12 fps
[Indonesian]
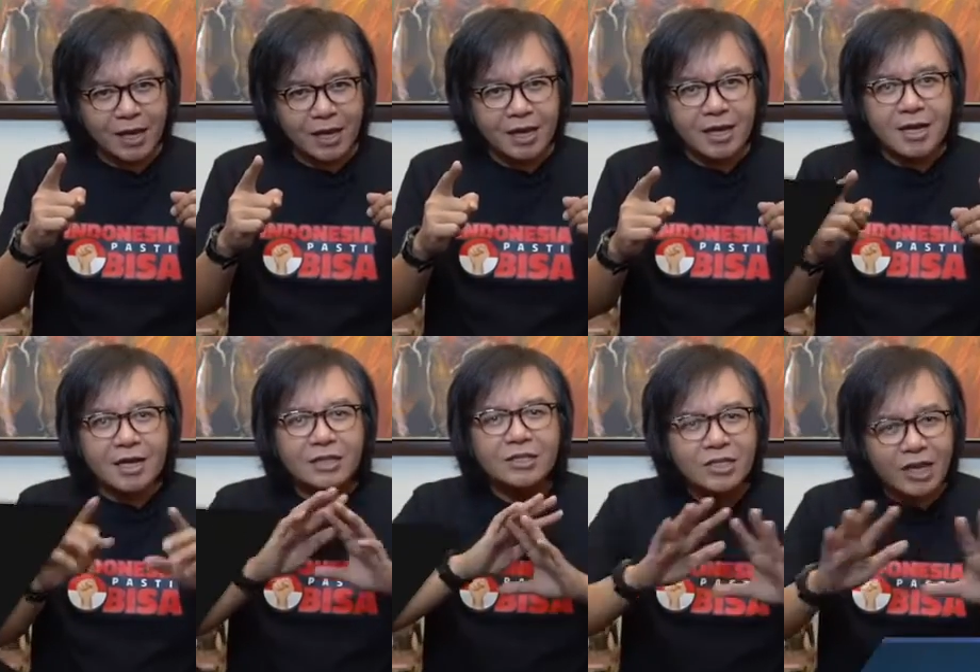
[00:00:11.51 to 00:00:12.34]
Penyanyi Ari
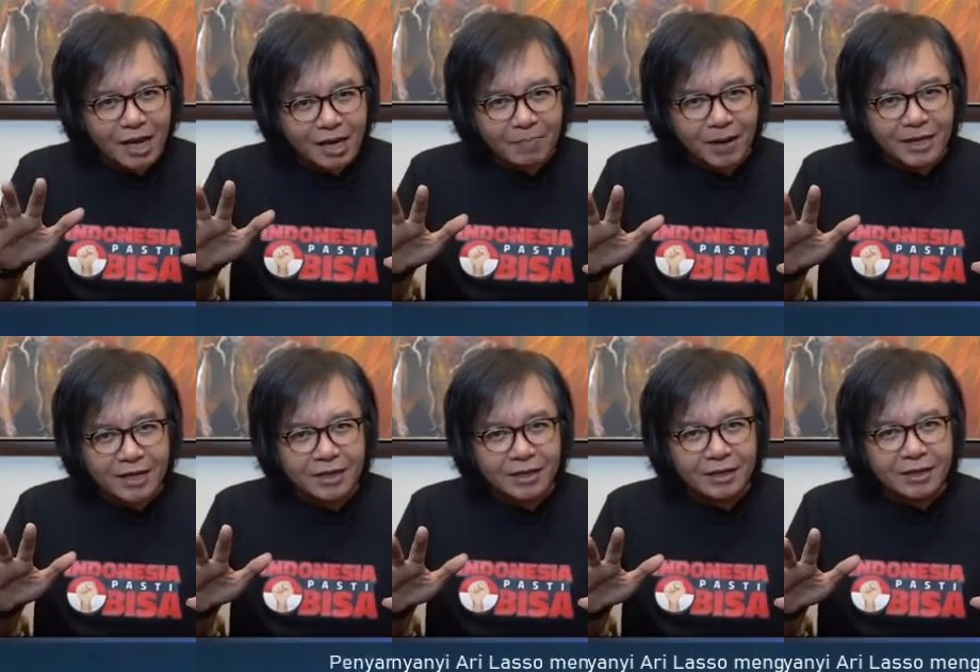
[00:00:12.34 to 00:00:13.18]
Lasso mengabarkan
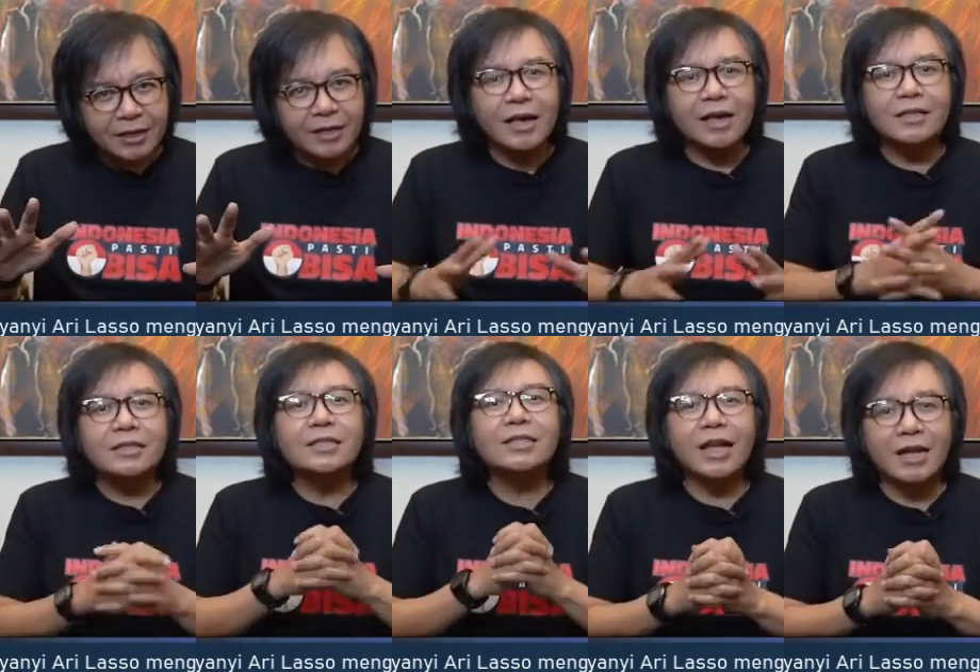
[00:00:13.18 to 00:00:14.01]
kondisi
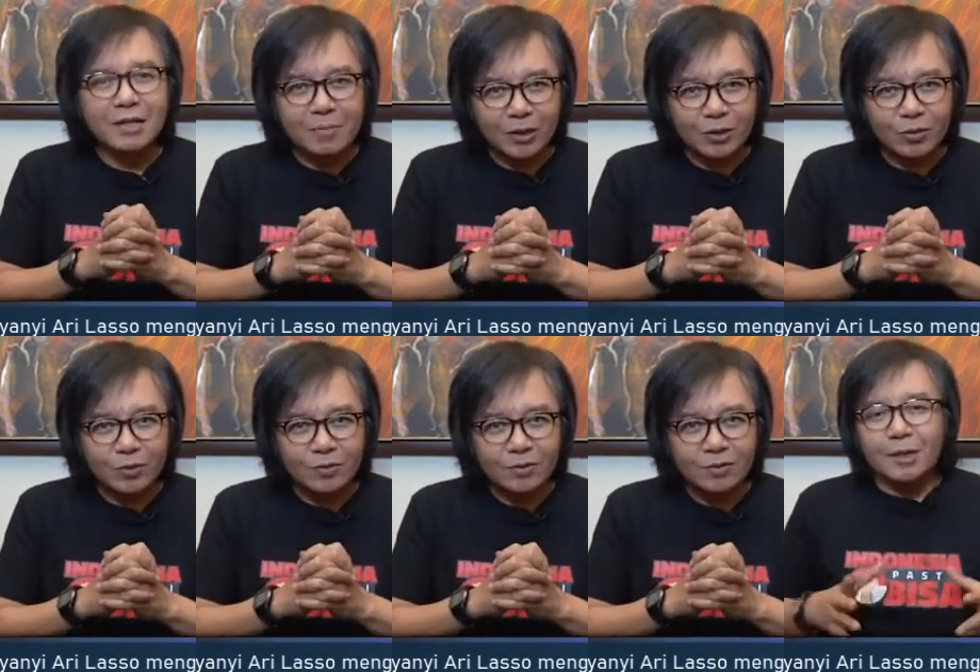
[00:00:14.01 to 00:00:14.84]
terkini pasca
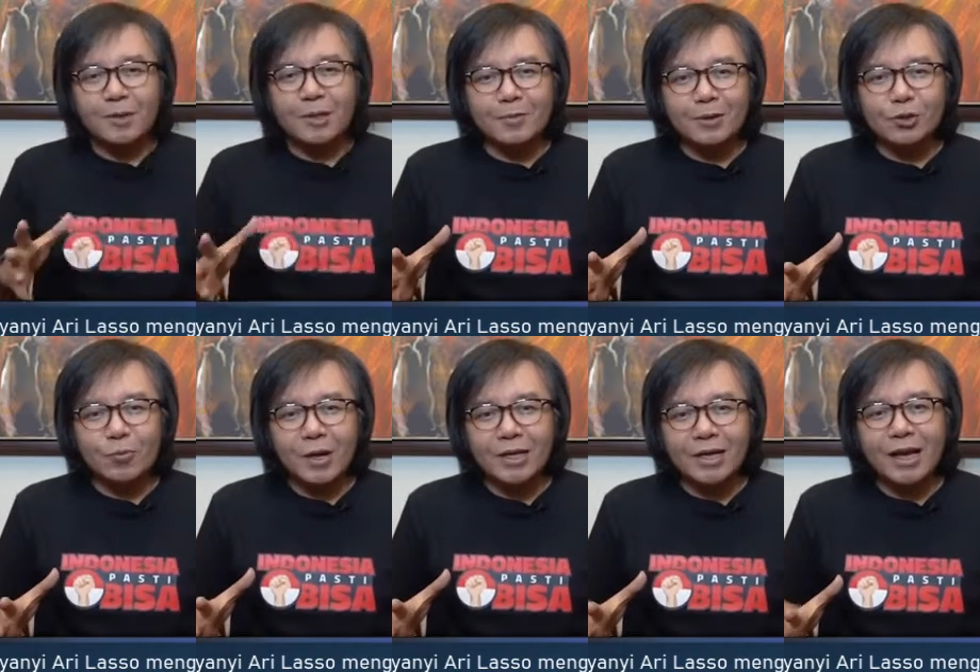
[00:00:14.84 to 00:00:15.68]
operasi pengangkatan
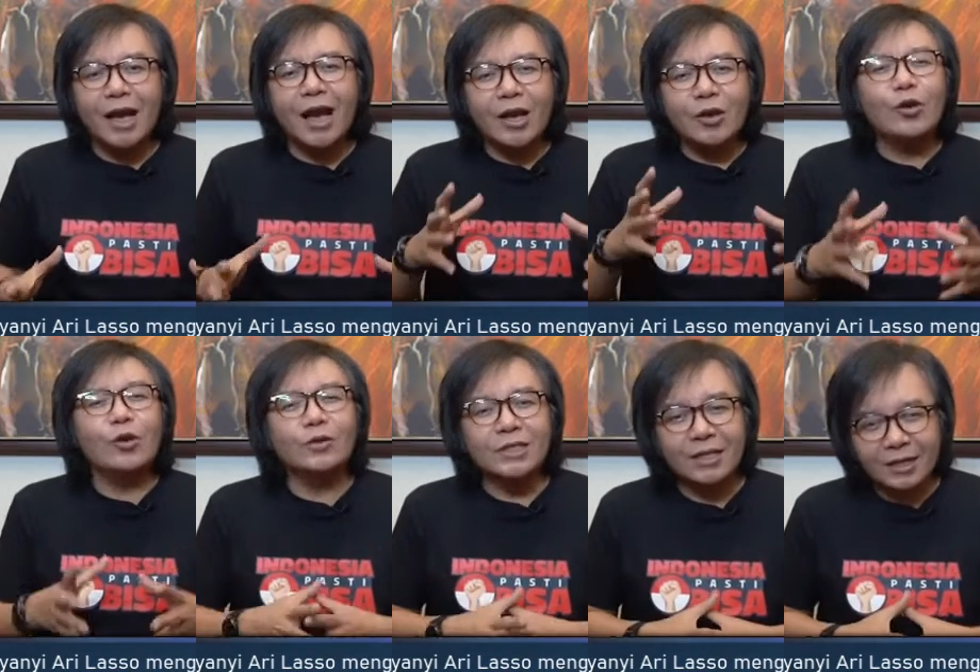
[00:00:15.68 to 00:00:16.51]
tumor di
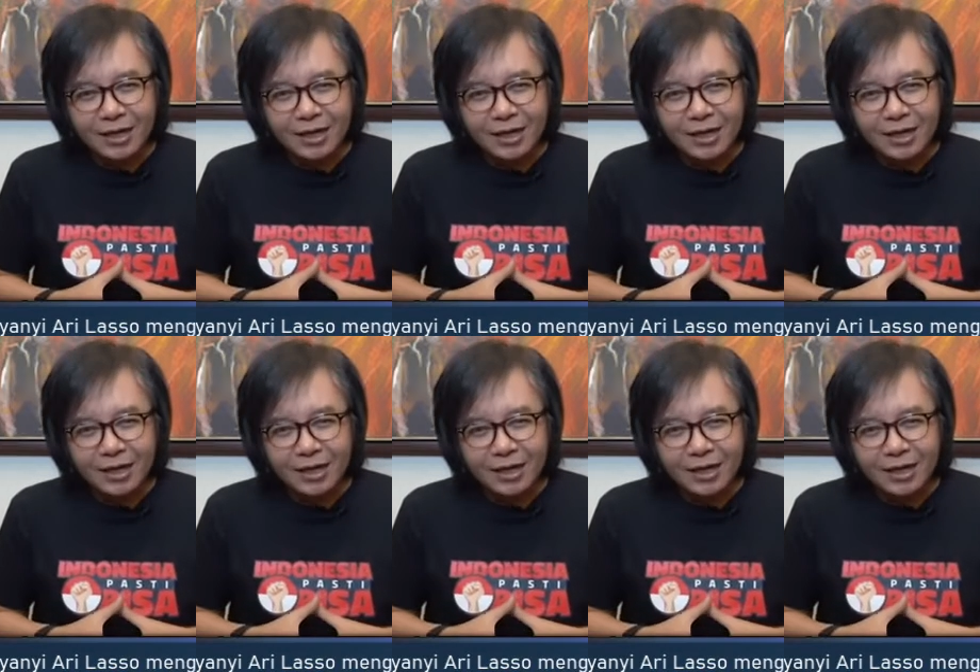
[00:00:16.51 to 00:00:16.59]
perutnya.